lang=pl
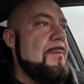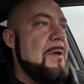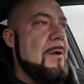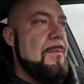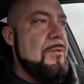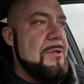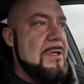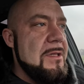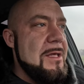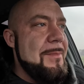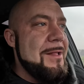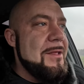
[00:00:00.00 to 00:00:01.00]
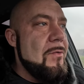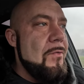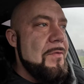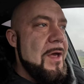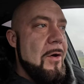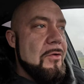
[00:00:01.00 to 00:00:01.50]
dopiero później tematy
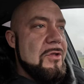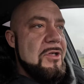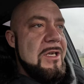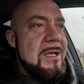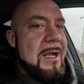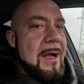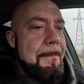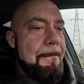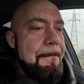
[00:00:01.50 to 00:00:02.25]
główne odcinka.